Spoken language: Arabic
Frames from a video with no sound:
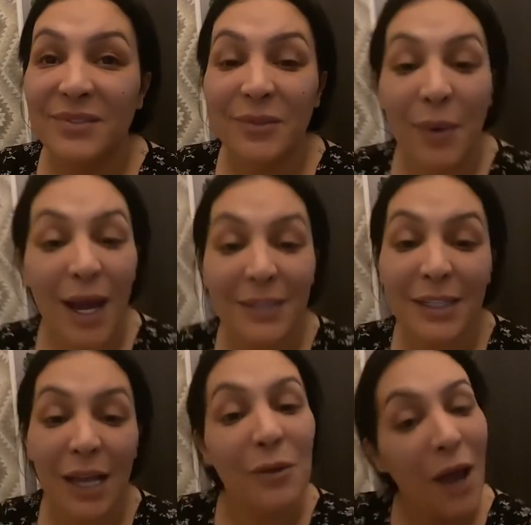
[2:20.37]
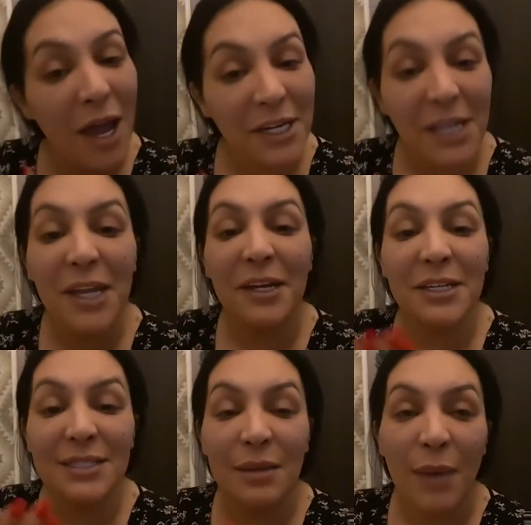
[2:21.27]
واحد قالوا انا
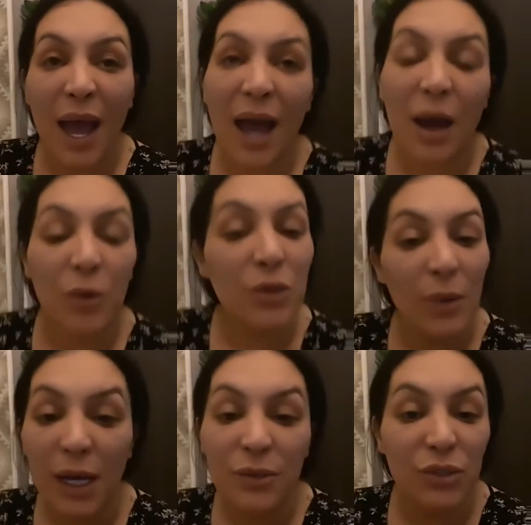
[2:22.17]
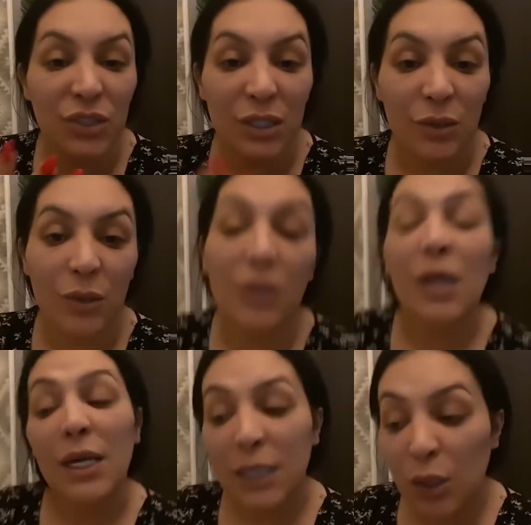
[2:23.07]
يرقدت معاها وكل واحد واش يقول
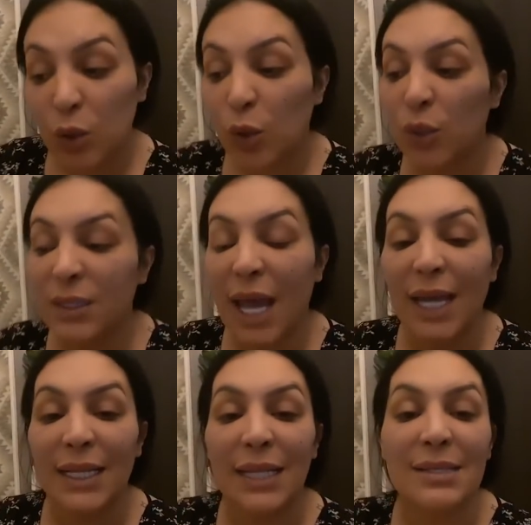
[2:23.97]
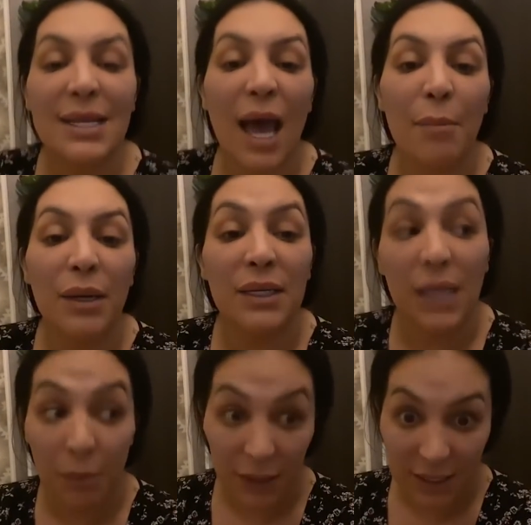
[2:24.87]
كي قلت له تعيط لي لصحابك الا
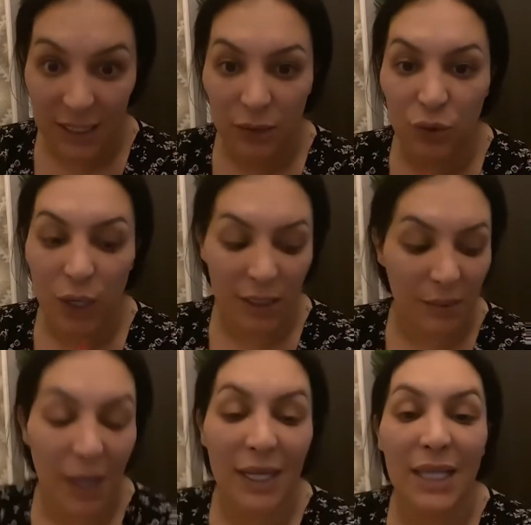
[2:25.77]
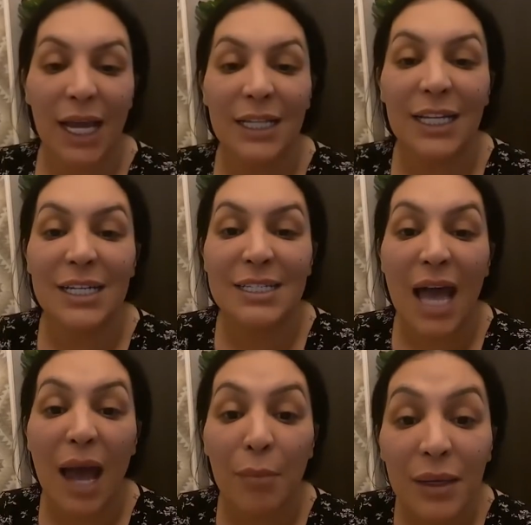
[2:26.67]
بغيت صحته قاعد معايا تعيط لي
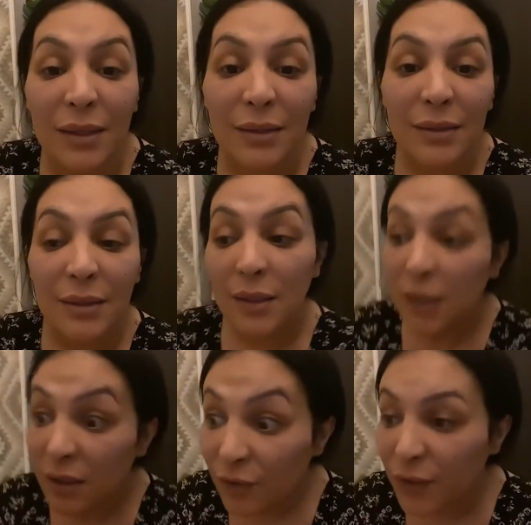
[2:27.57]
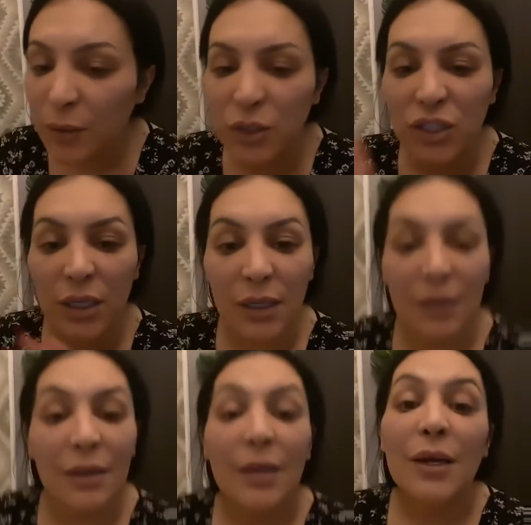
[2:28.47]
لصحابك في وجهي
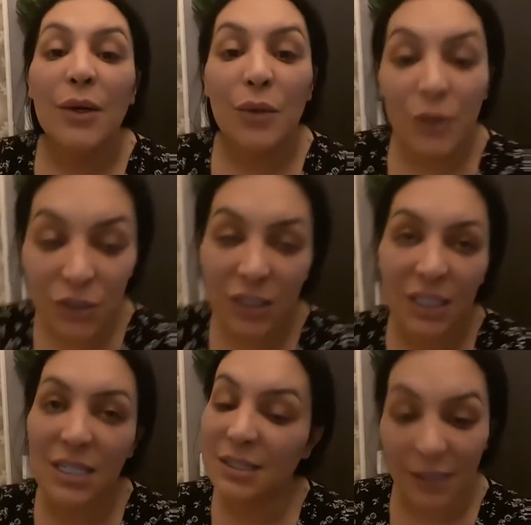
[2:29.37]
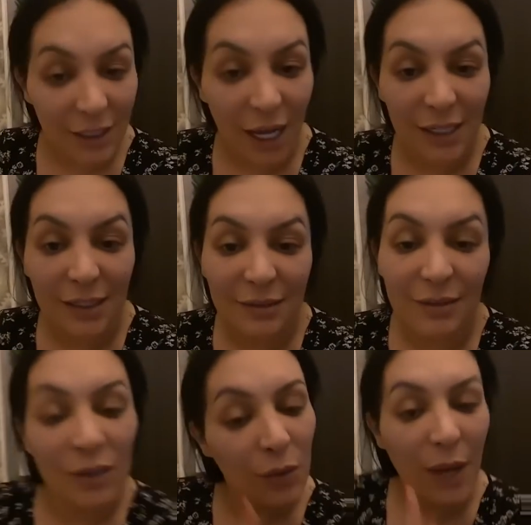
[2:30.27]
واش يدير السيد عيط
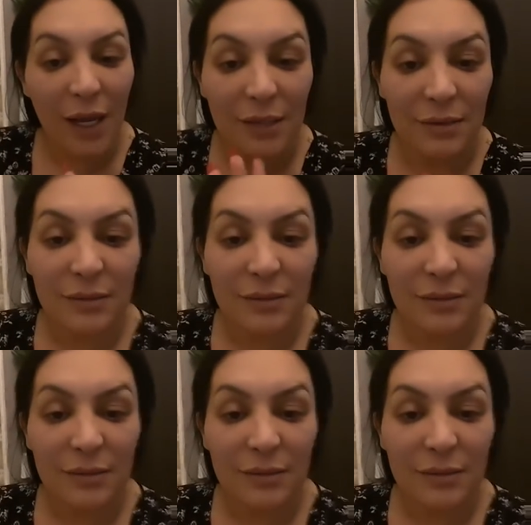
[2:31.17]
لواحد